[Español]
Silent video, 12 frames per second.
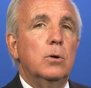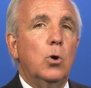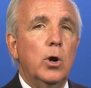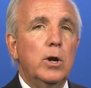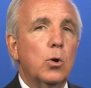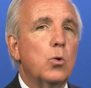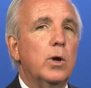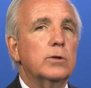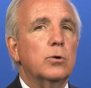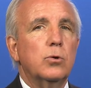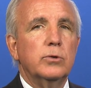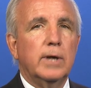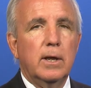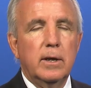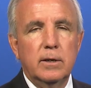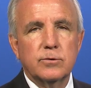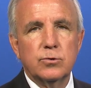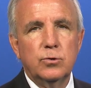Hoy los cuatro condados
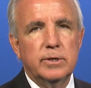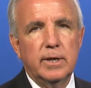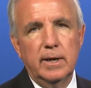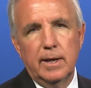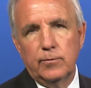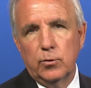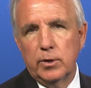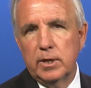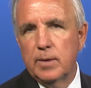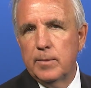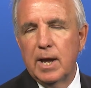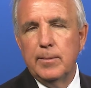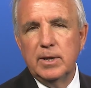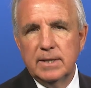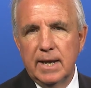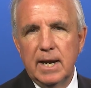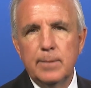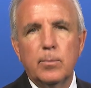del sur de la Florida,
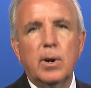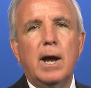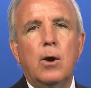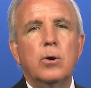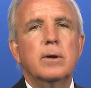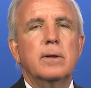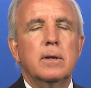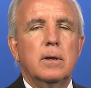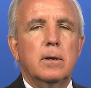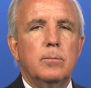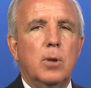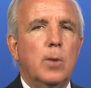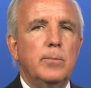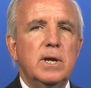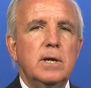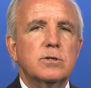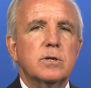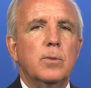Miami-Dade, Broward, Palm
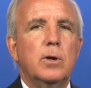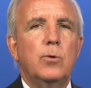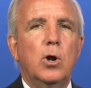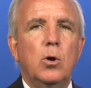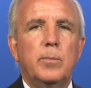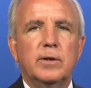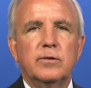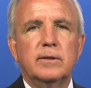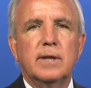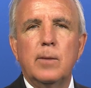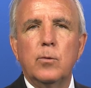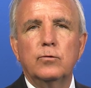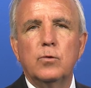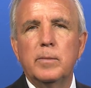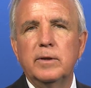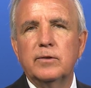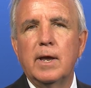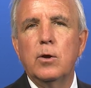Beach y Monroe presentamos un
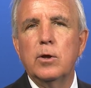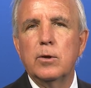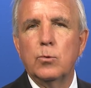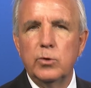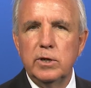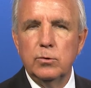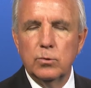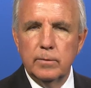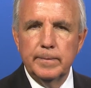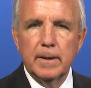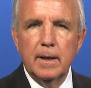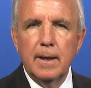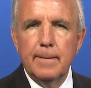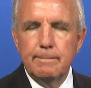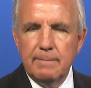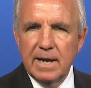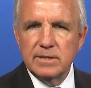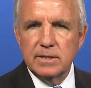mensaje unido,
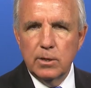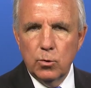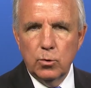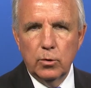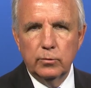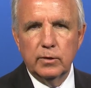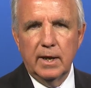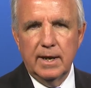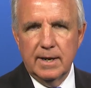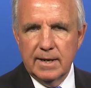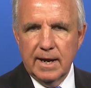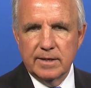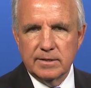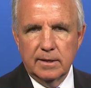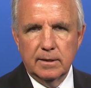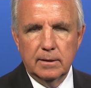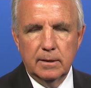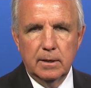más seguros en casa.